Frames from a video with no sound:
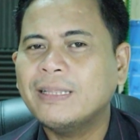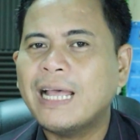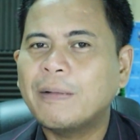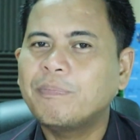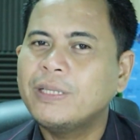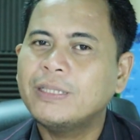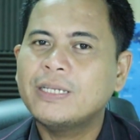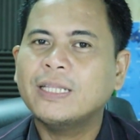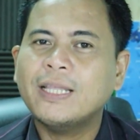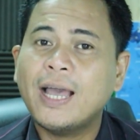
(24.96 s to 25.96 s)
tapi
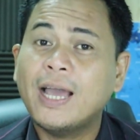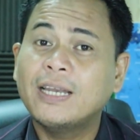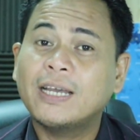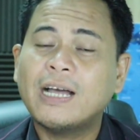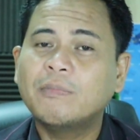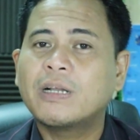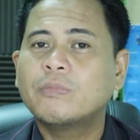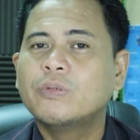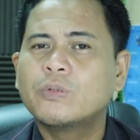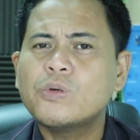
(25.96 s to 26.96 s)
ternyata ada kabar
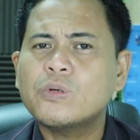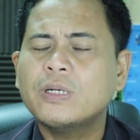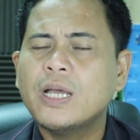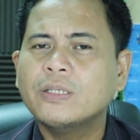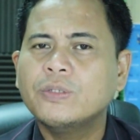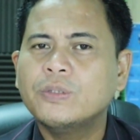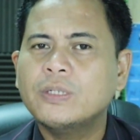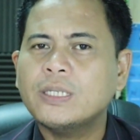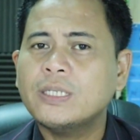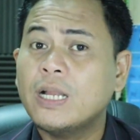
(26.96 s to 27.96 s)
buruk dan
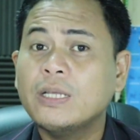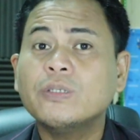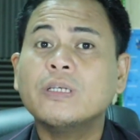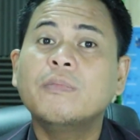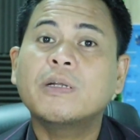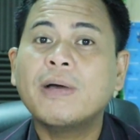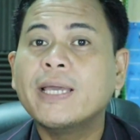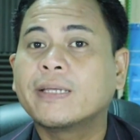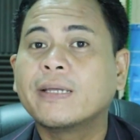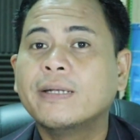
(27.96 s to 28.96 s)
juga sekaligus kabar
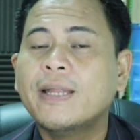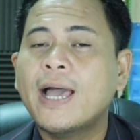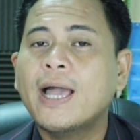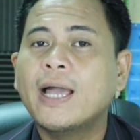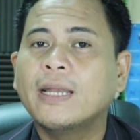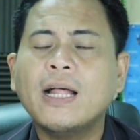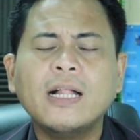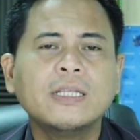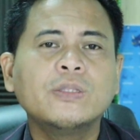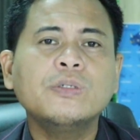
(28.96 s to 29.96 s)
baik. Dan
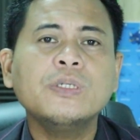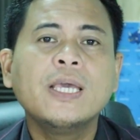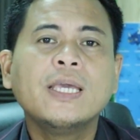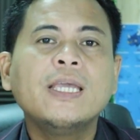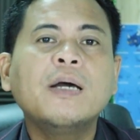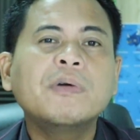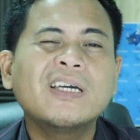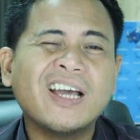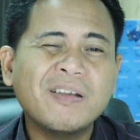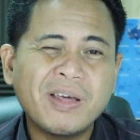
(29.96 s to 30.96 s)
hal itu yang
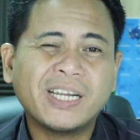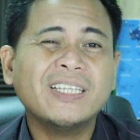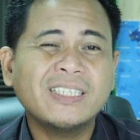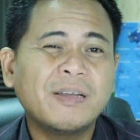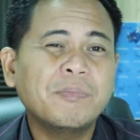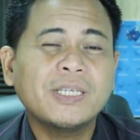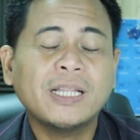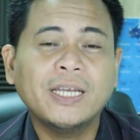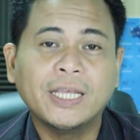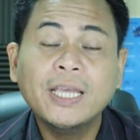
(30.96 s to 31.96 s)
menggerakkan market sampai saat
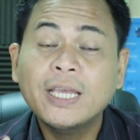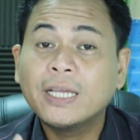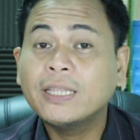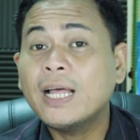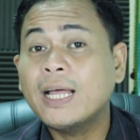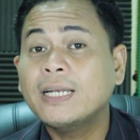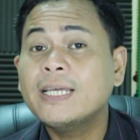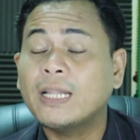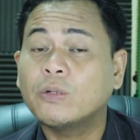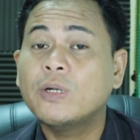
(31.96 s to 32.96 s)
ini. Kita
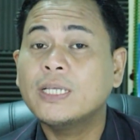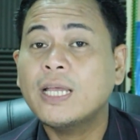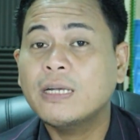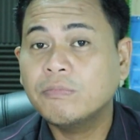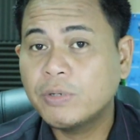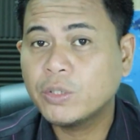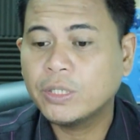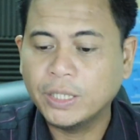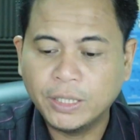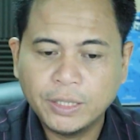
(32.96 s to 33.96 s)
lihat ulasan berikut ini.